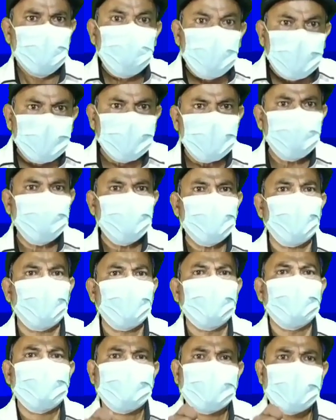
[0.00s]
বিজেপি
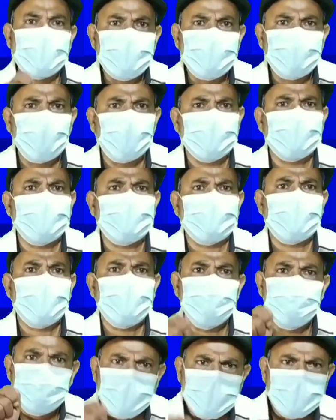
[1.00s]
দলের সেই কথাটা
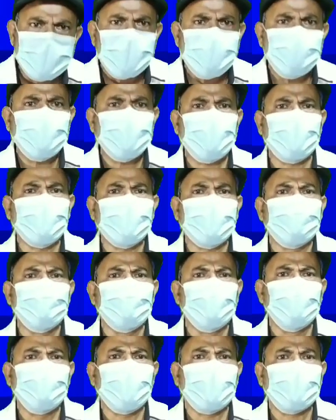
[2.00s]
বিজেপি দলের
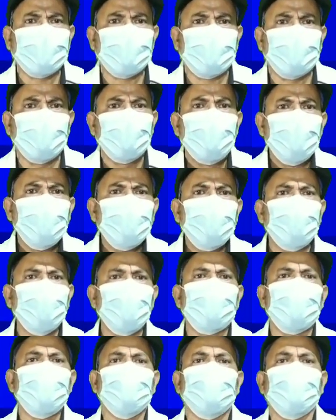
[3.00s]
মুখপাত্র
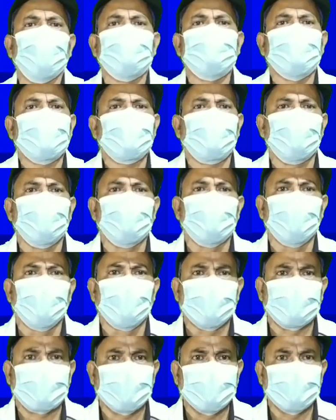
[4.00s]
নুপুর শর্মা যখন
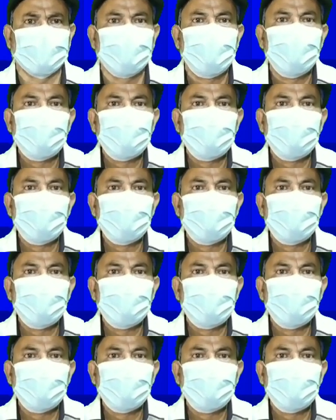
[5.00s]
বলেছেন